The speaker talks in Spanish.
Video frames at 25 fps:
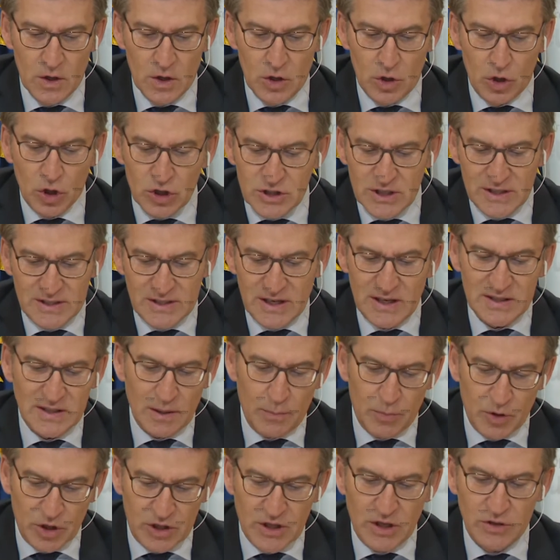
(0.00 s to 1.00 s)
No se
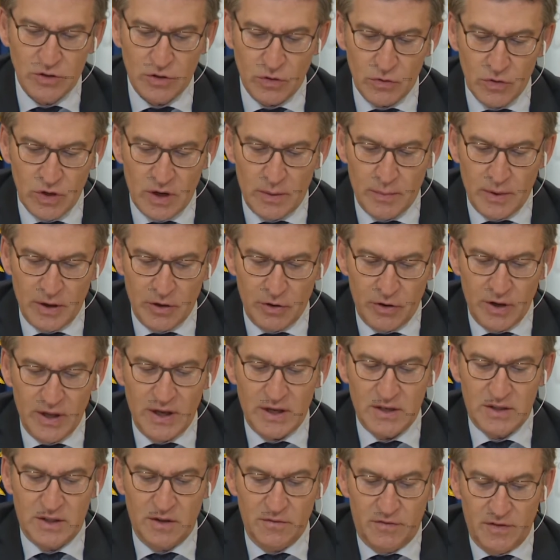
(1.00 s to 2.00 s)
trata, por tanto, de una mayoría
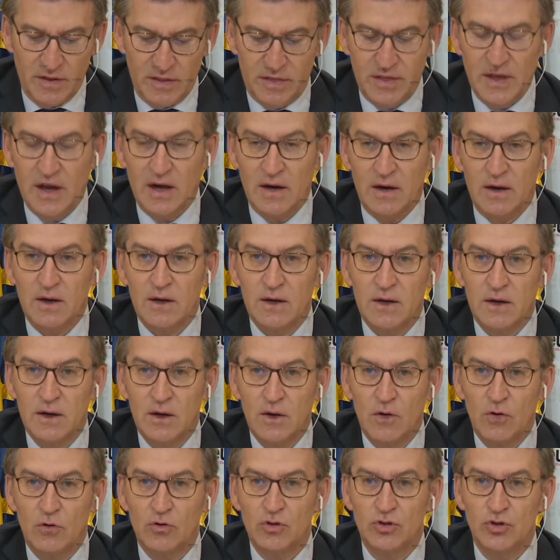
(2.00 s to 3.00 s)
artificial,
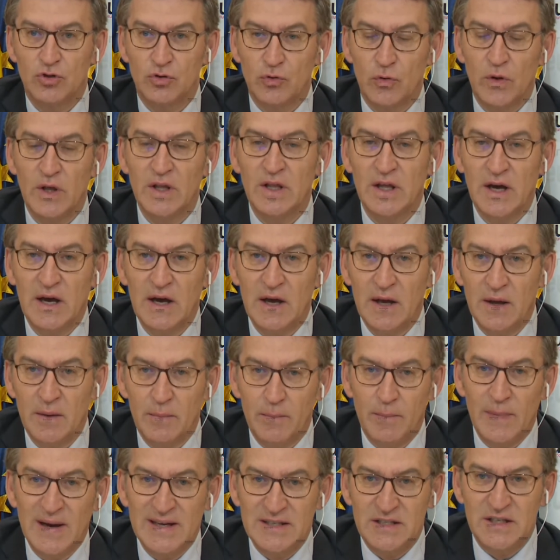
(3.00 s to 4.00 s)
construida
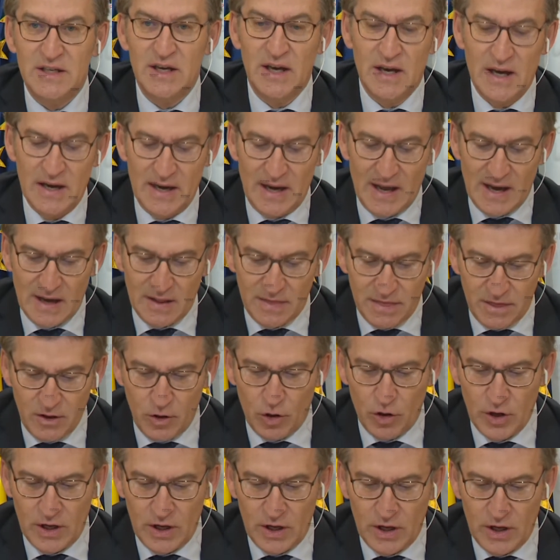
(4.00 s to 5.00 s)
en base a
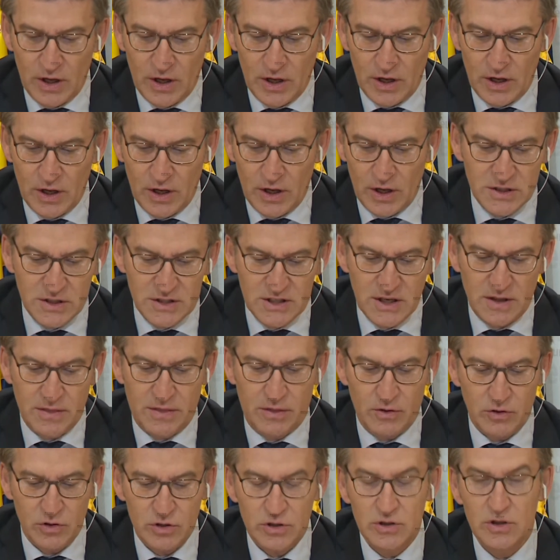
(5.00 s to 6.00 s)
negaciones o
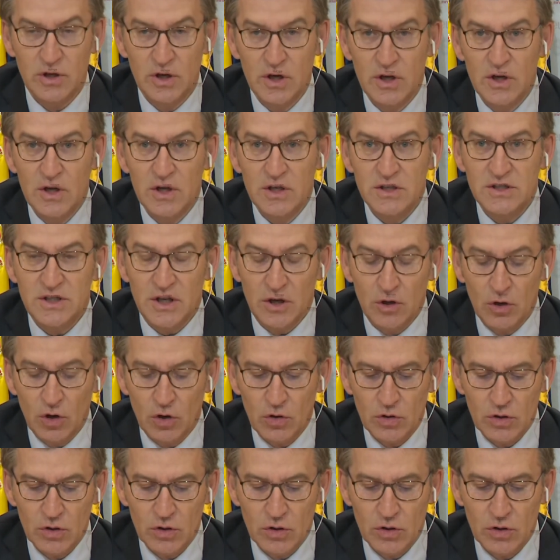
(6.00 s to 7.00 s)
rechazos,
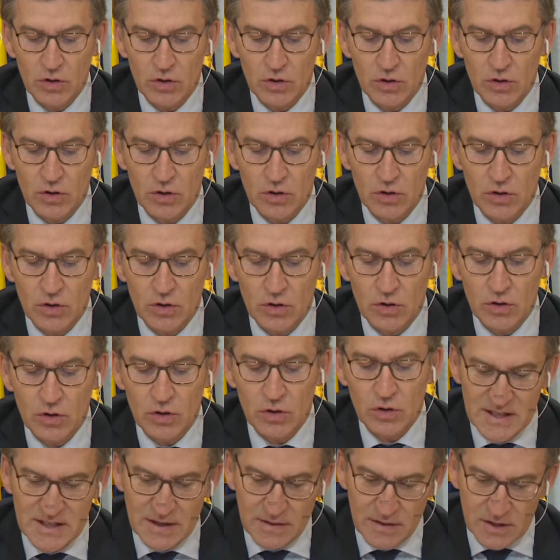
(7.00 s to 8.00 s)
sino de una mayoría
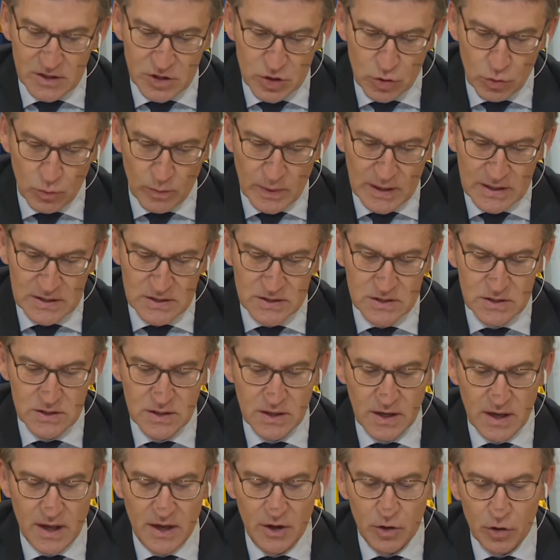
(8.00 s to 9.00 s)
hecha de sumas
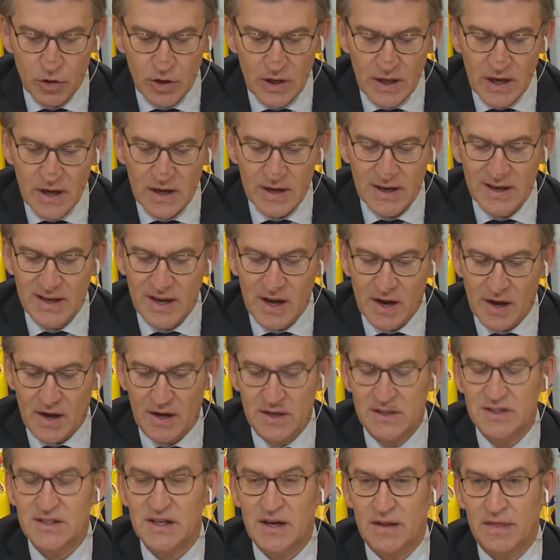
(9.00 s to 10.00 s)
que no niega ni
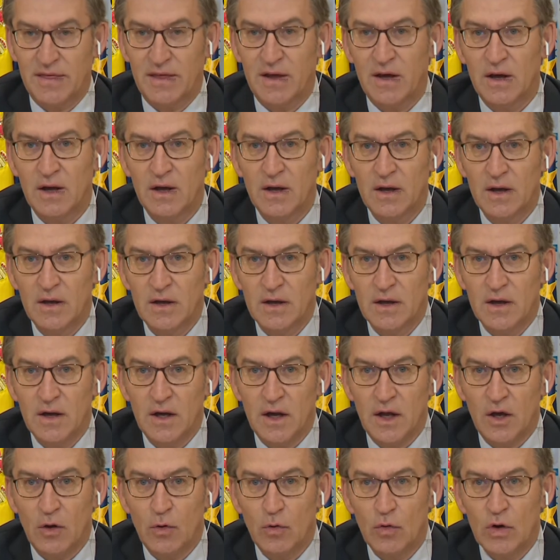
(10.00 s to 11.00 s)
rechaza,
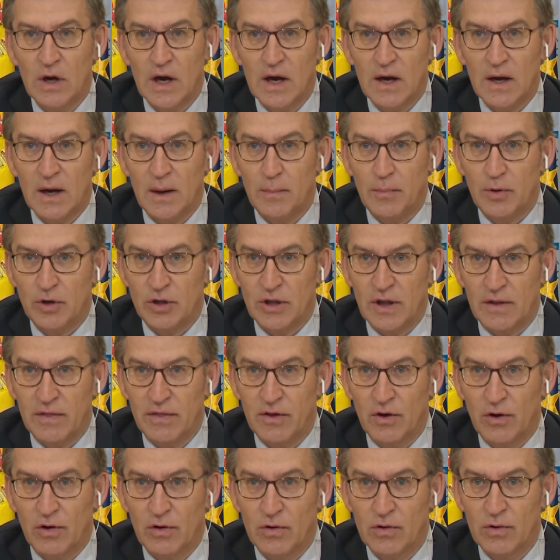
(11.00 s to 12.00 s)
ninguna
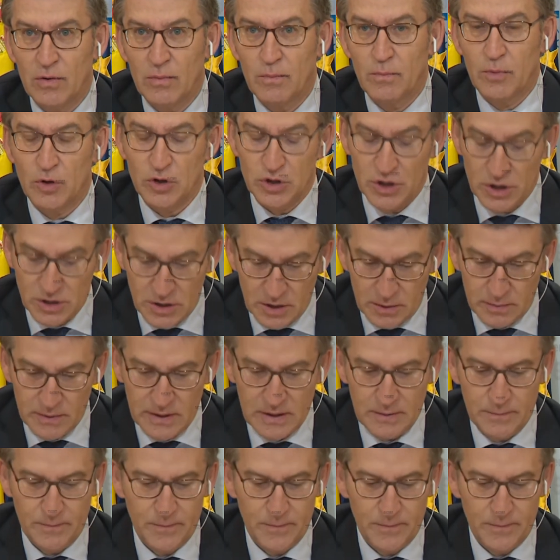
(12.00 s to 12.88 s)
aportación positiva.